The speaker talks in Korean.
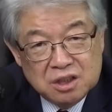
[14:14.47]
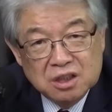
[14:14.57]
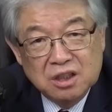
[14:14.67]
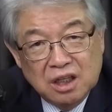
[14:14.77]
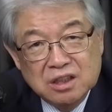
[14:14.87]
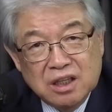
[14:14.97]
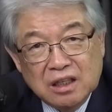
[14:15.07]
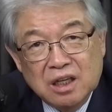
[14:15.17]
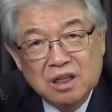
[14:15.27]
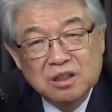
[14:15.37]
지금까지
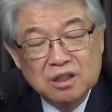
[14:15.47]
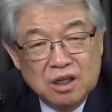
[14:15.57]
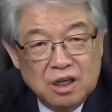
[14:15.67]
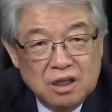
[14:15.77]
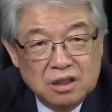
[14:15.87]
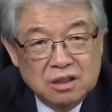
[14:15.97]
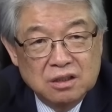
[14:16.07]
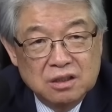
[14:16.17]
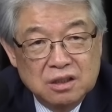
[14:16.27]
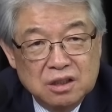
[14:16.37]
나타난
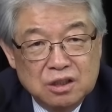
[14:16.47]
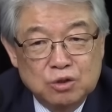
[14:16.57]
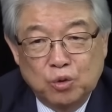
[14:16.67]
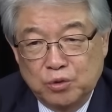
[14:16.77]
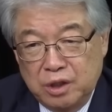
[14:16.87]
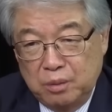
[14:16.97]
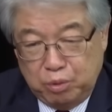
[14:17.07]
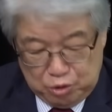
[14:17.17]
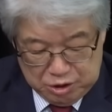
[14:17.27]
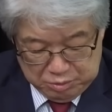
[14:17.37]
그 스토리의
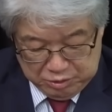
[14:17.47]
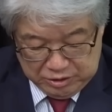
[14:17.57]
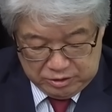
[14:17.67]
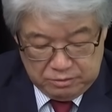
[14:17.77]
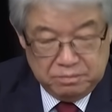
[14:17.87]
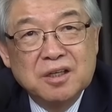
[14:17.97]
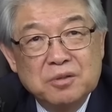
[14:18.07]
본질입니다.